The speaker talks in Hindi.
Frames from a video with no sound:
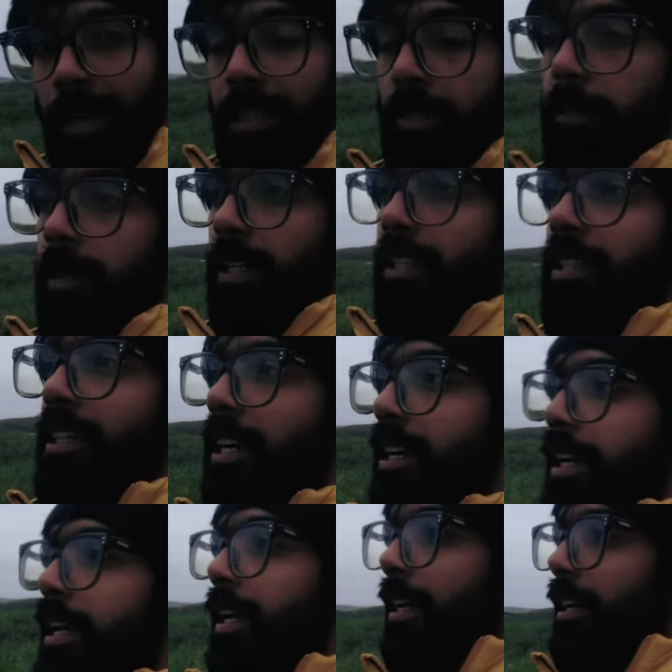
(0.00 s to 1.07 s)
बार एक्सपीरियंस
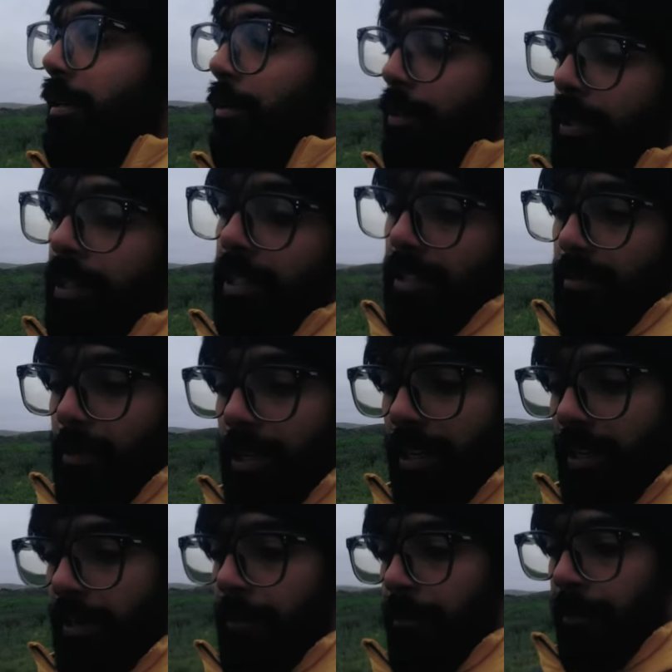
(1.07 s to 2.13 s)
करना है विंटर्स
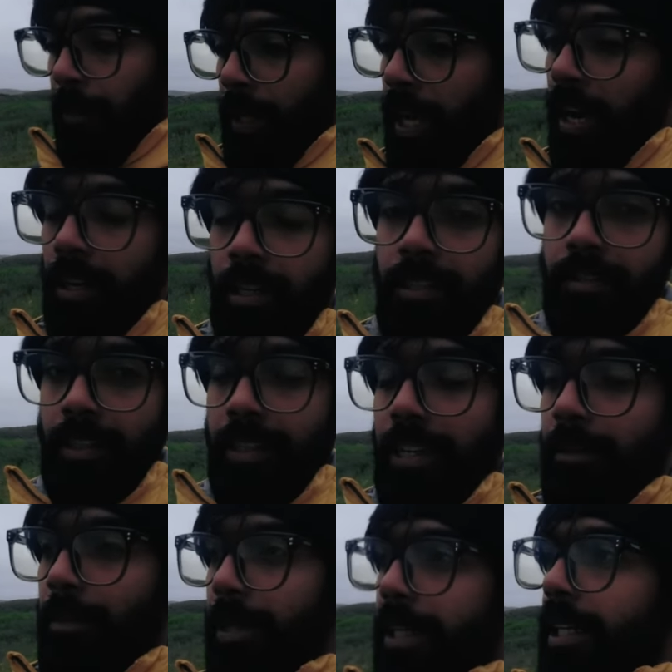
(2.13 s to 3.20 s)
में आर्टिक
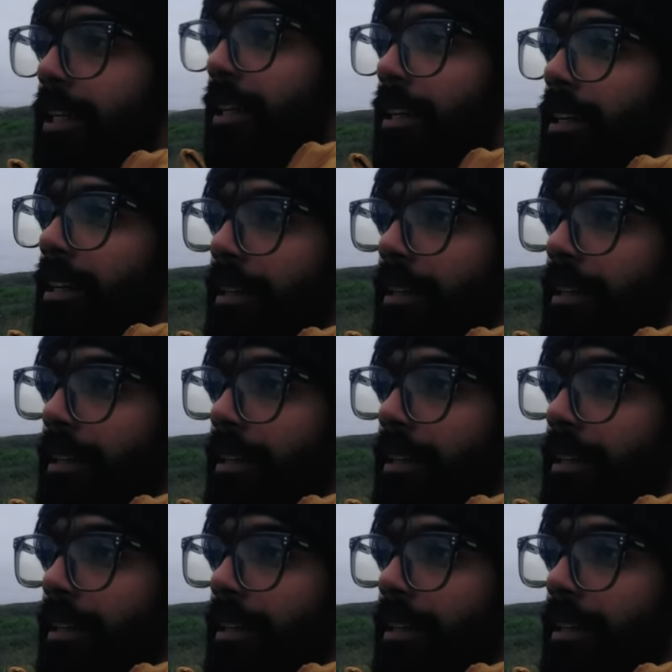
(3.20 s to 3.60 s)
सर्कल में कि